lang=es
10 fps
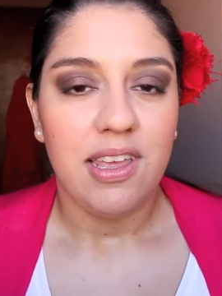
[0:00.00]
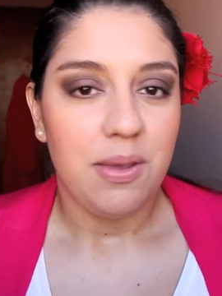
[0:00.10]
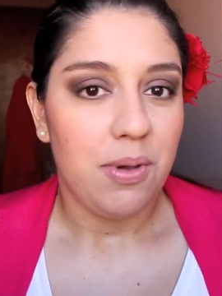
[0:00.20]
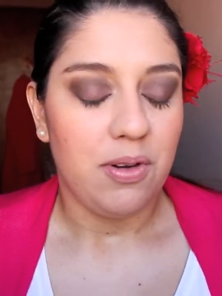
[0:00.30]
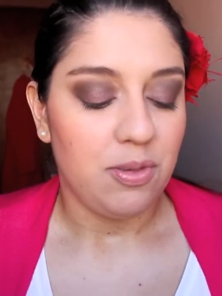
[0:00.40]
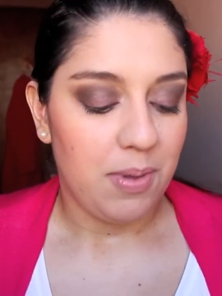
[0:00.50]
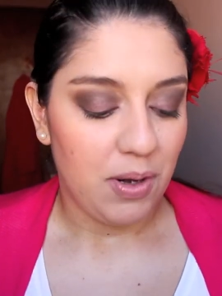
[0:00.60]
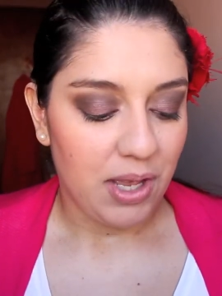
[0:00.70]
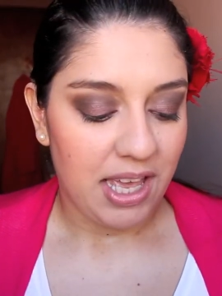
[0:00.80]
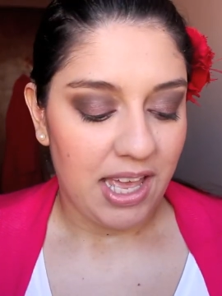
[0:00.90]
Y bueno,
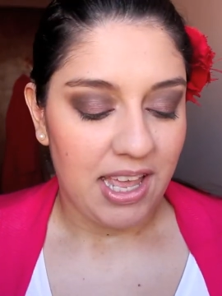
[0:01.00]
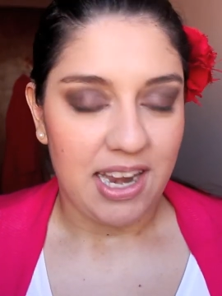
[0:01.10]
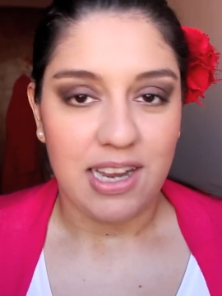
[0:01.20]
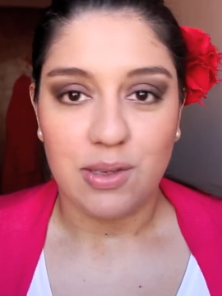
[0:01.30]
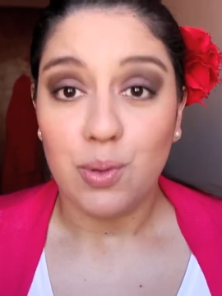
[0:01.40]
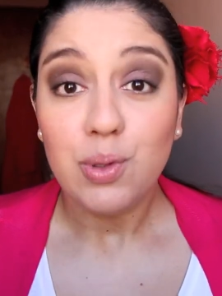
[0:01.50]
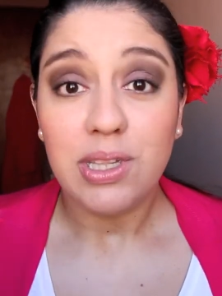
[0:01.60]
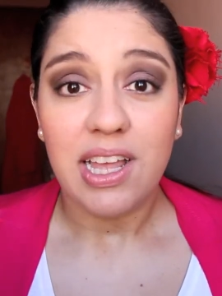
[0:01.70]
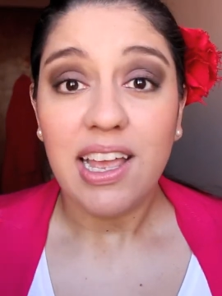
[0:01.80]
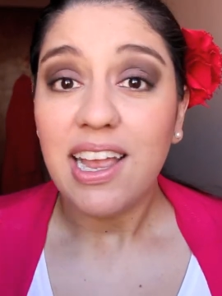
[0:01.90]
espero que les
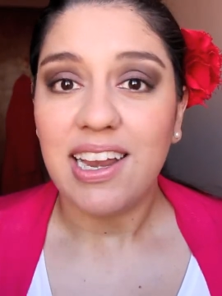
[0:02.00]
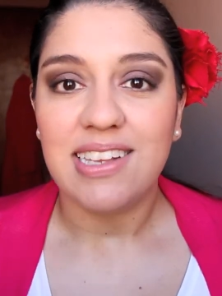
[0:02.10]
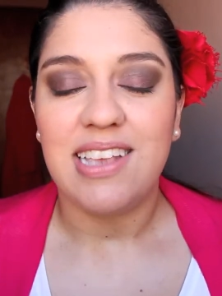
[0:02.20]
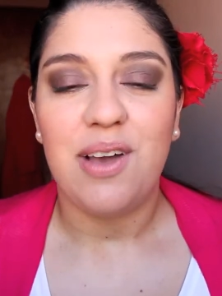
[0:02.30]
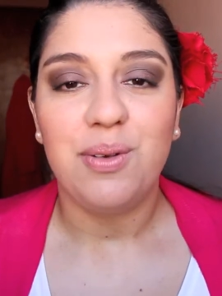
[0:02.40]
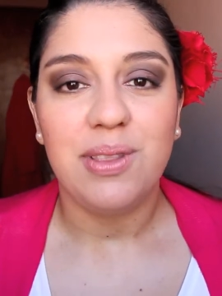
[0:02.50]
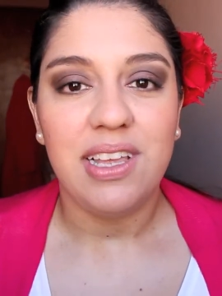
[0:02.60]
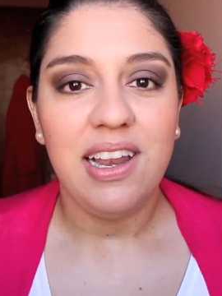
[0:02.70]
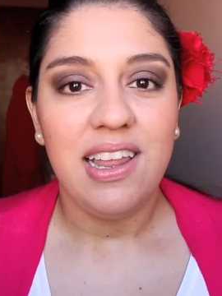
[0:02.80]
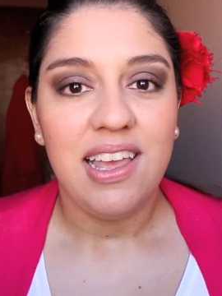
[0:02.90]
guste, que les sea útil.